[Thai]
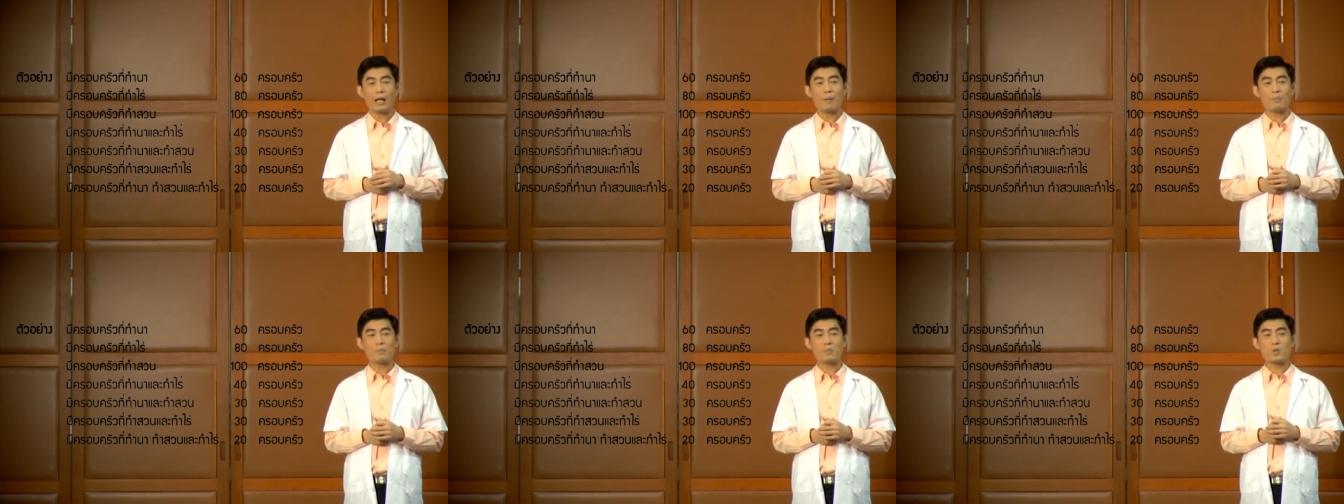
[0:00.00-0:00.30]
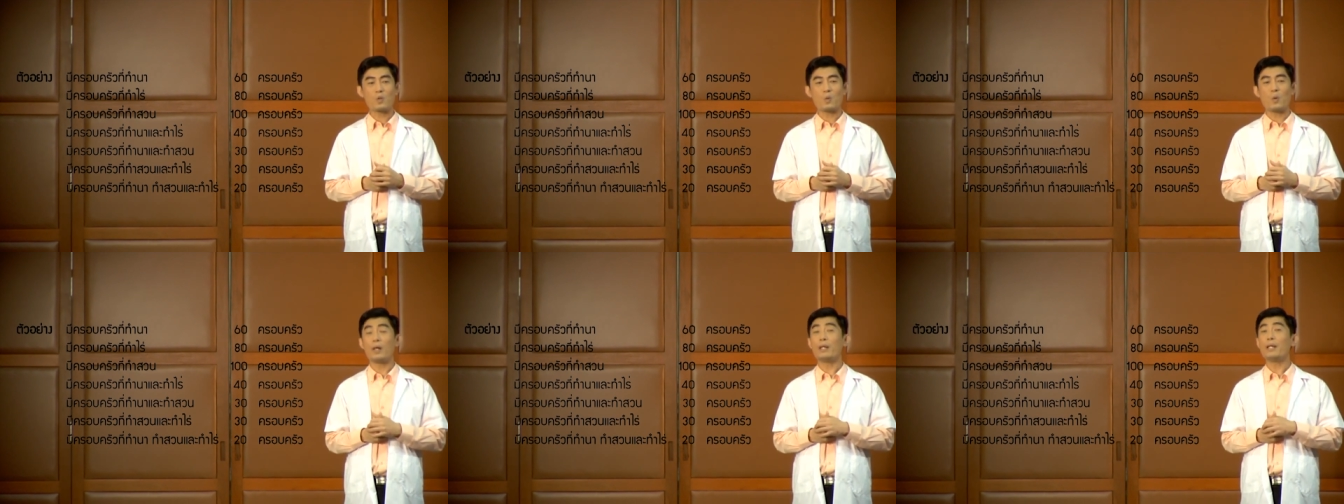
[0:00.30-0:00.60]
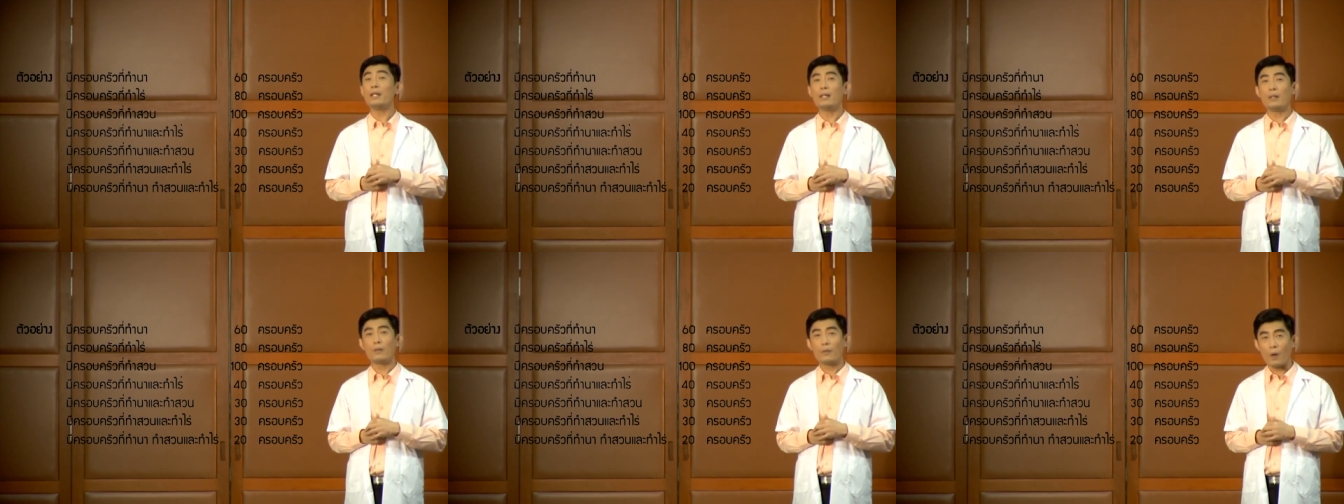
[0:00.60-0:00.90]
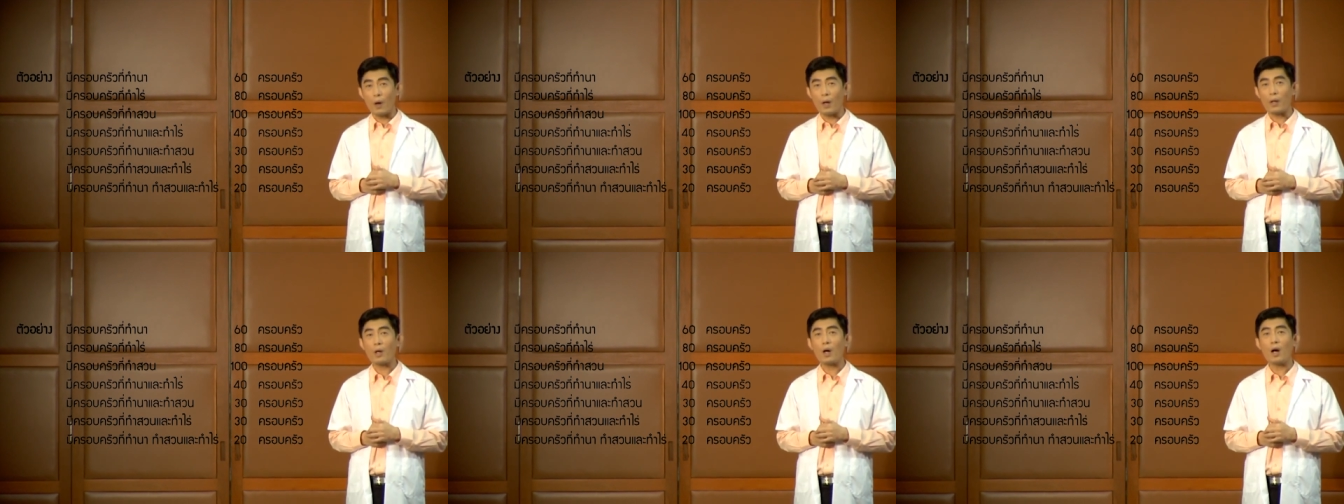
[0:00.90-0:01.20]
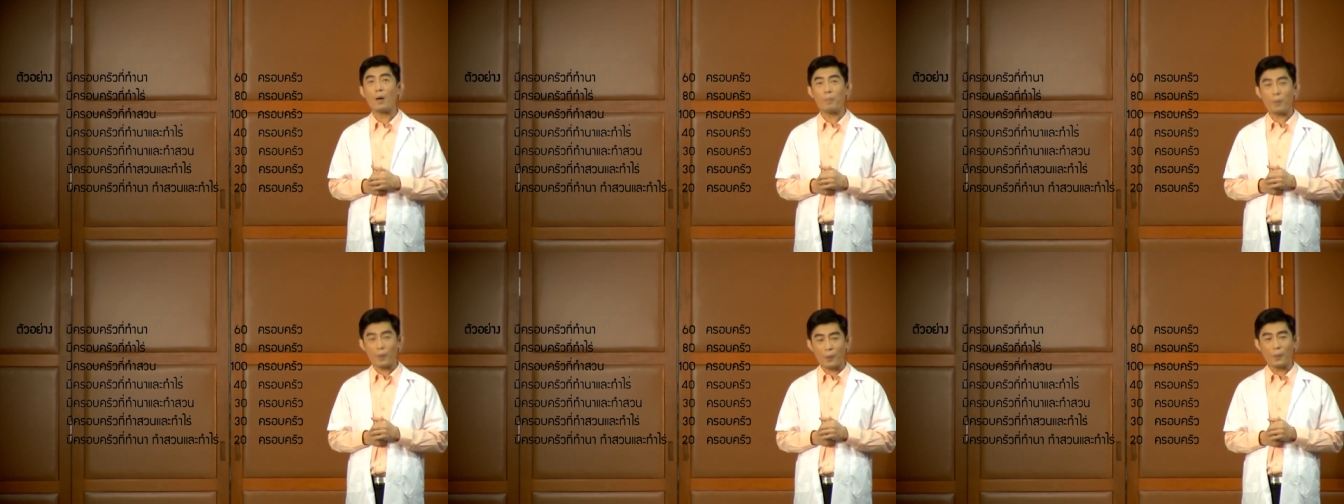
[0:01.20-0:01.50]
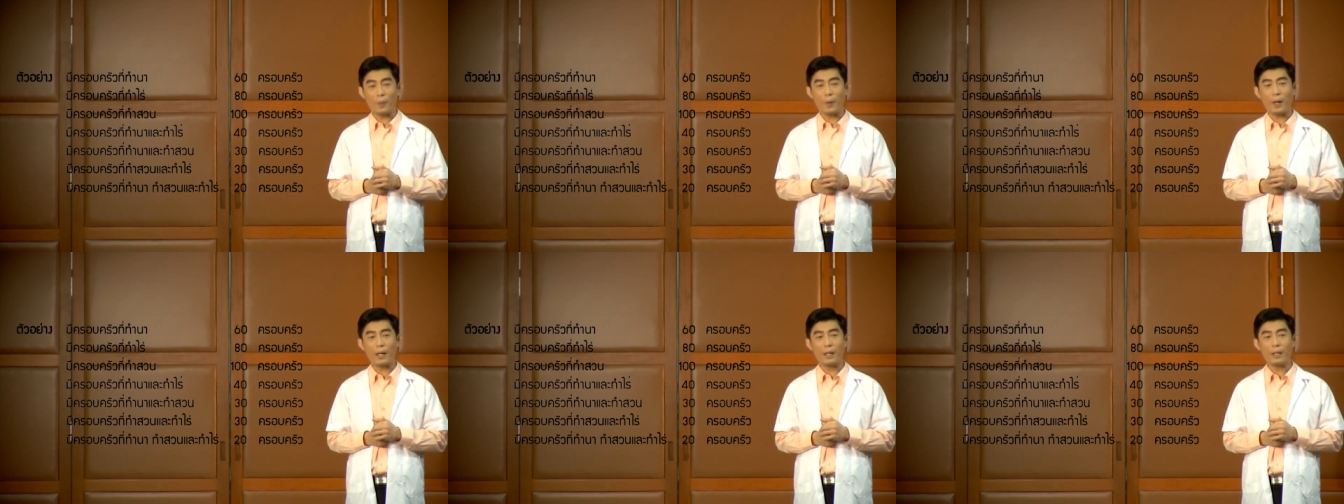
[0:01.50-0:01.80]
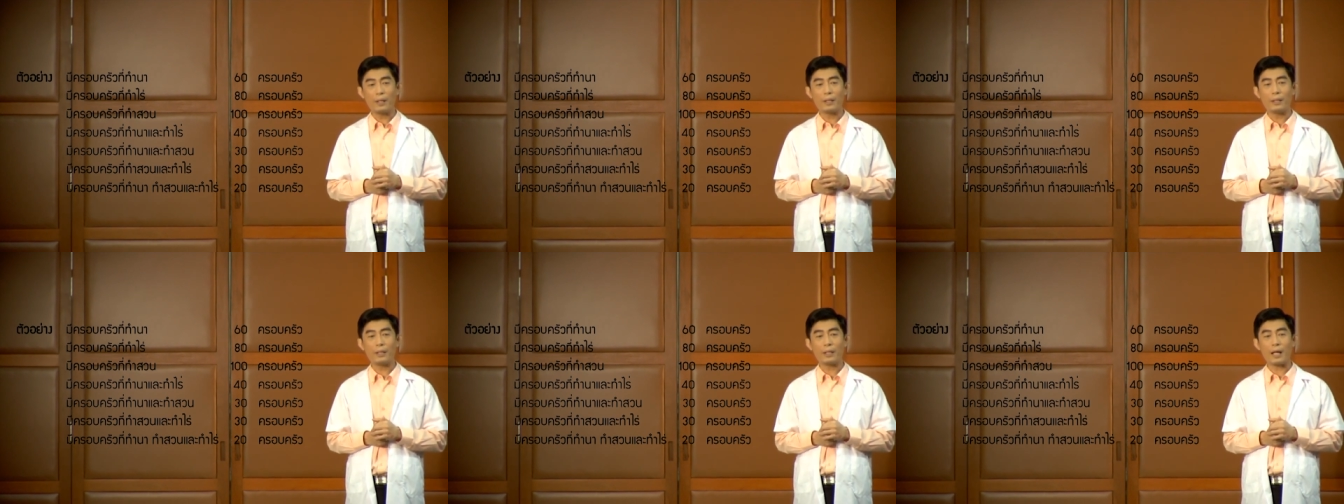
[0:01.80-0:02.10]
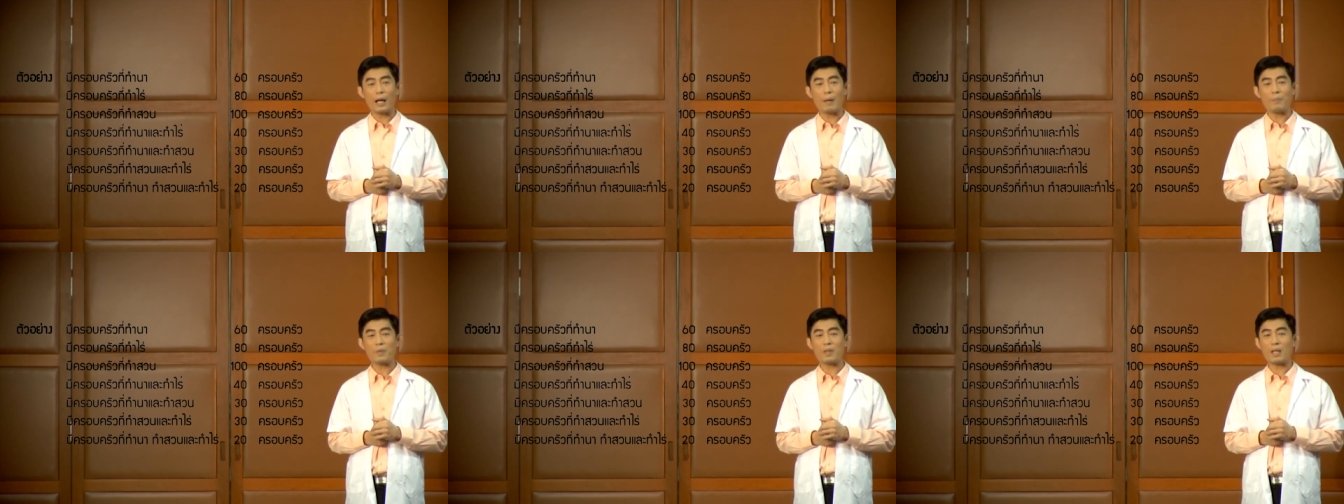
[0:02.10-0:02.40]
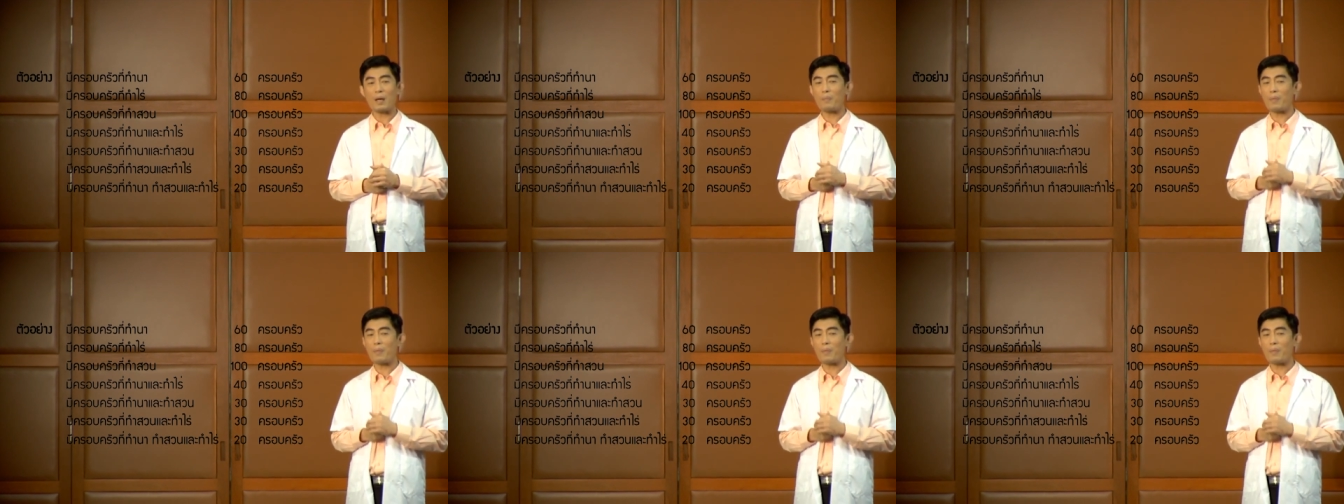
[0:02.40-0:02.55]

ทำสวน 100 ครอบครัวนะครับ